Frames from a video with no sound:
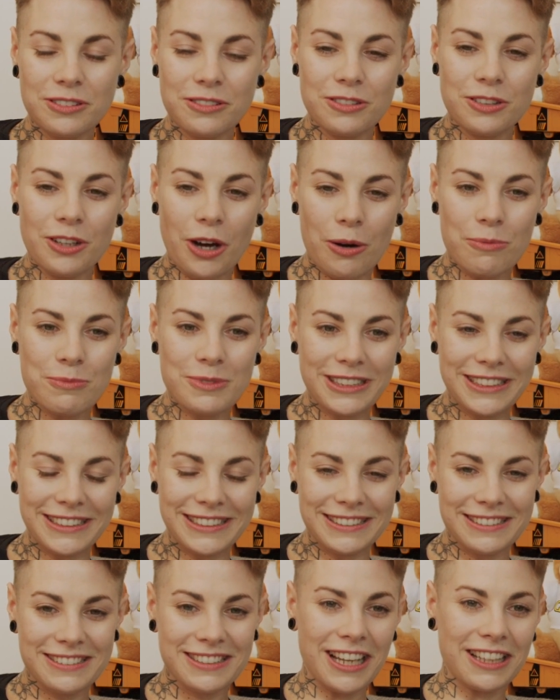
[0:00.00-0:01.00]

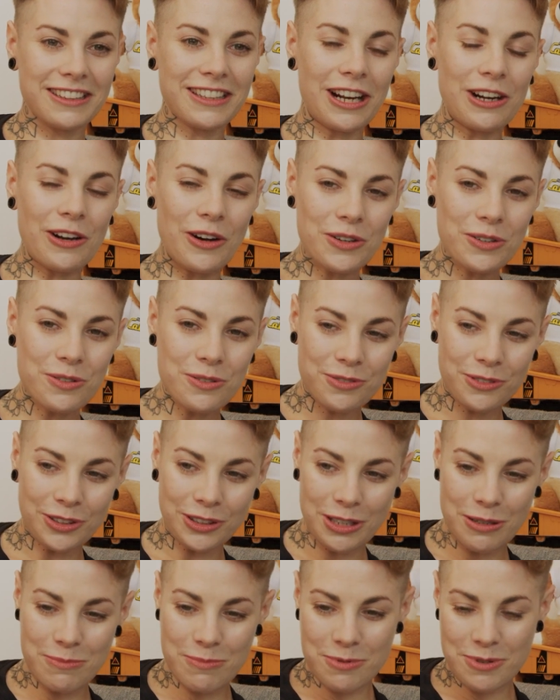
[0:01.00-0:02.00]
domy z katalogów,
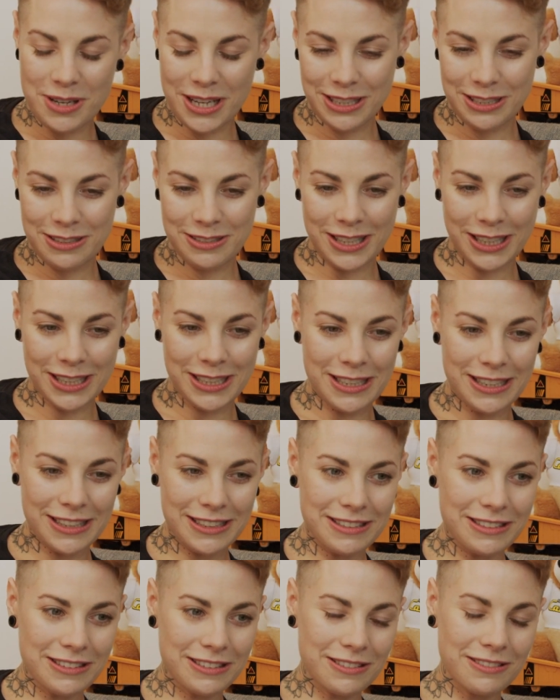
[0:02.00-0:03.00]
to nie były jakieś
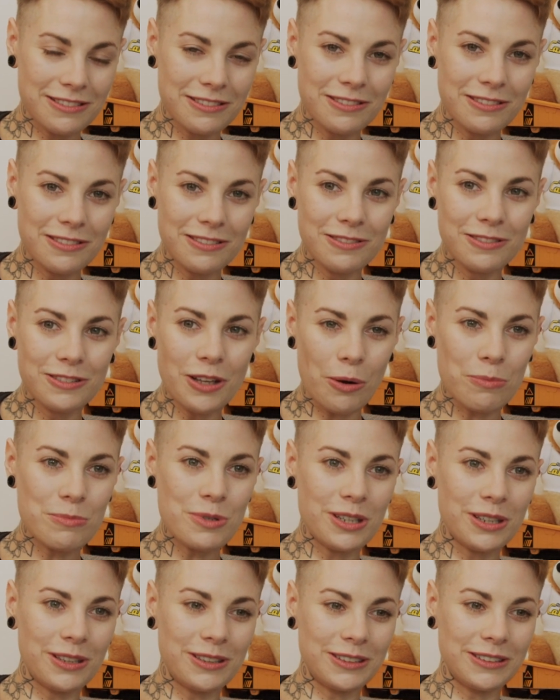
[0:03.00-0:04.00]
takie
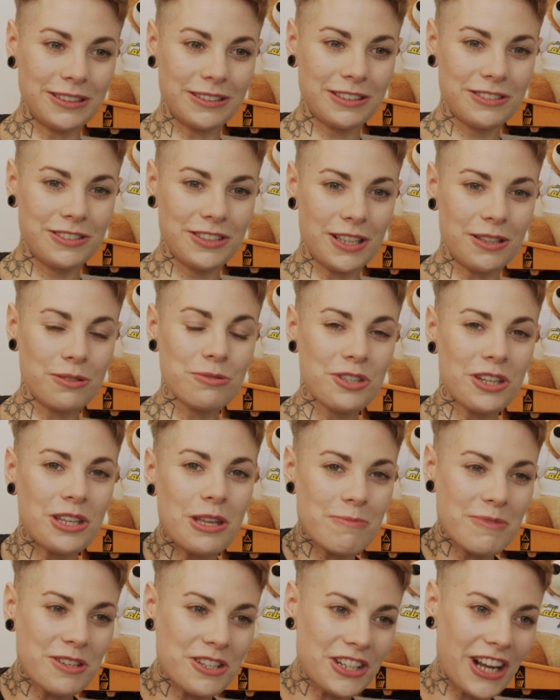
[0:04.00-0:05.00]
domy, gdzie ludzie
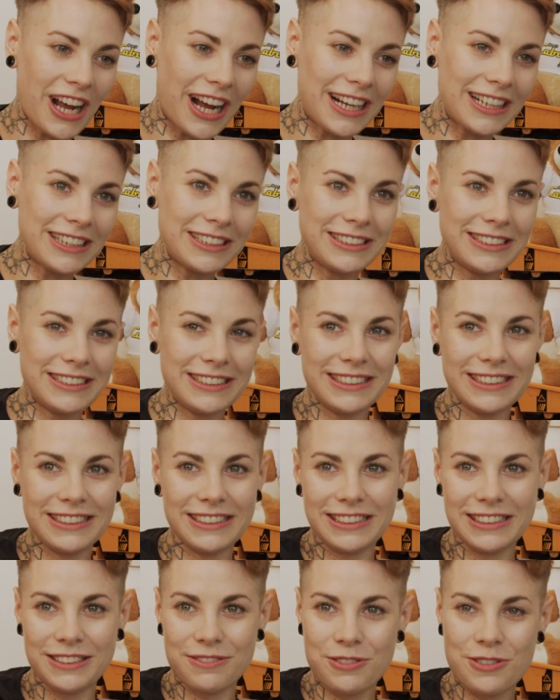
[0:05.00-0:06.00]
nie mieszkali
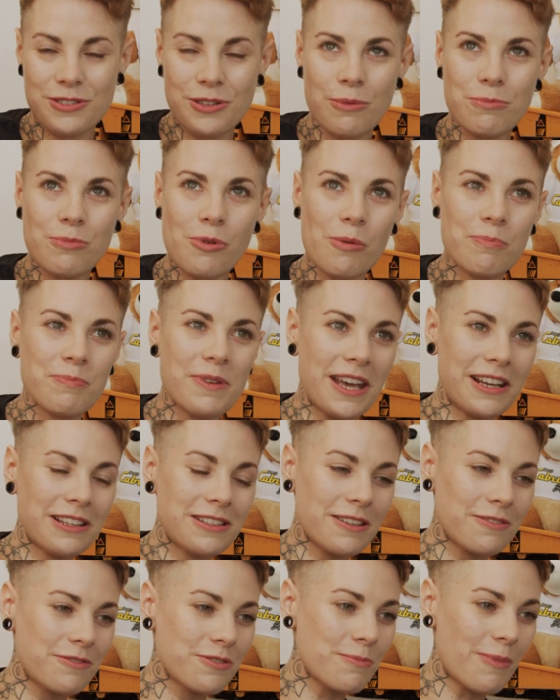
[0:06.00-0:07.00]
i wszystko było
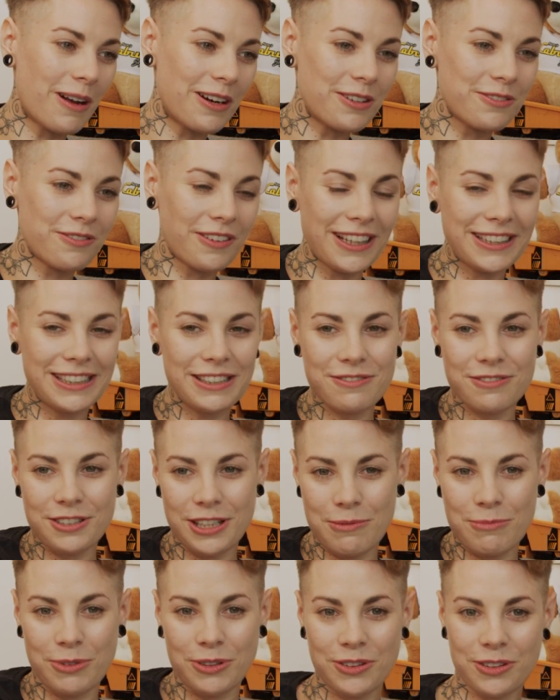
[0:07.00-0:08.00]
pięknie wymalowane,
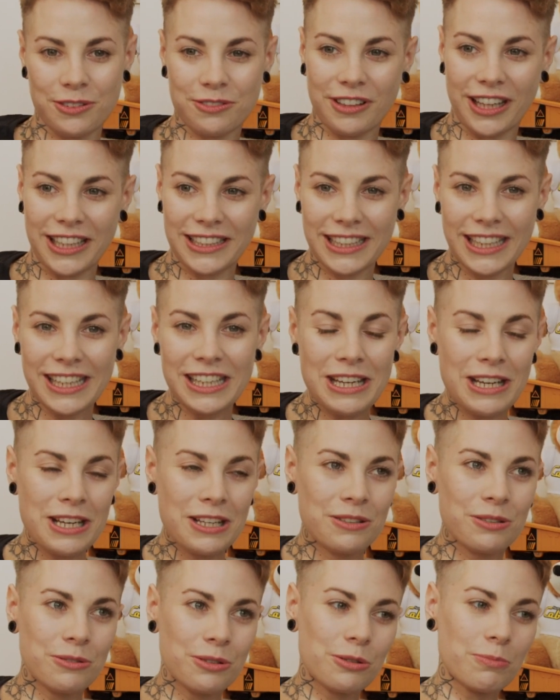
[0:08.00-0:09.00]
wyremontowane,
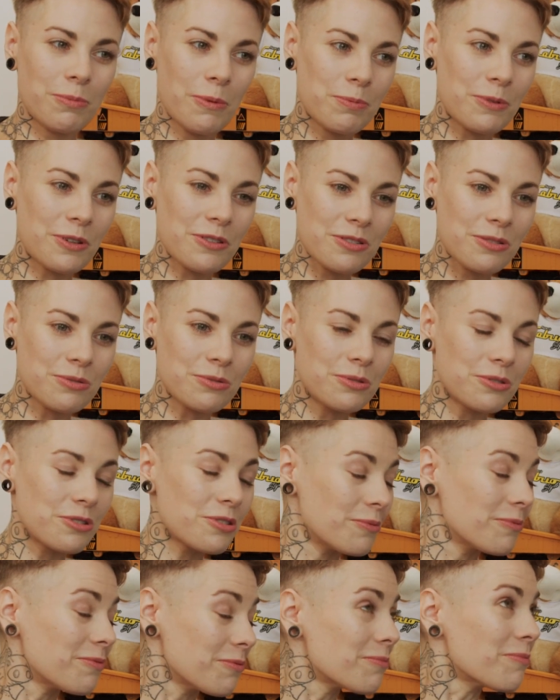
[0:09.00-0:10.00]
tylko to po prostu
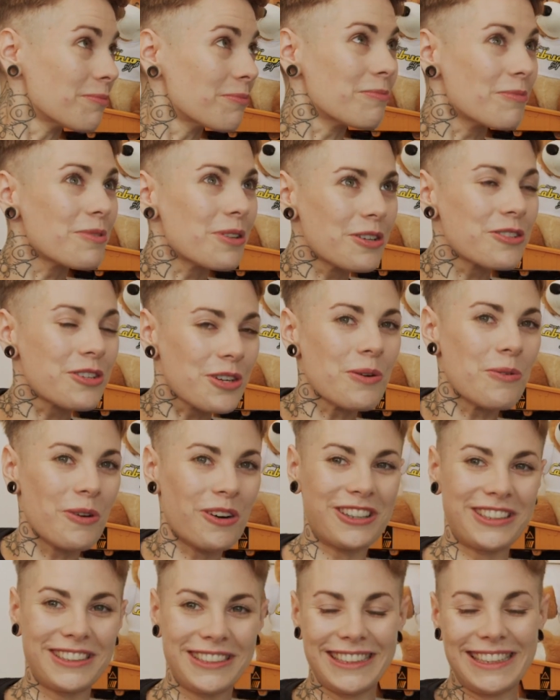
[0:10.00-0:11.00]

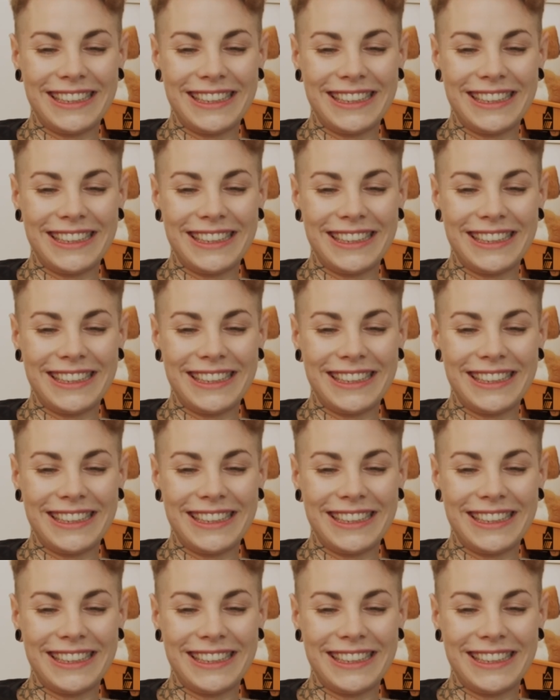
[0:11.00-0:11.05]
żyło.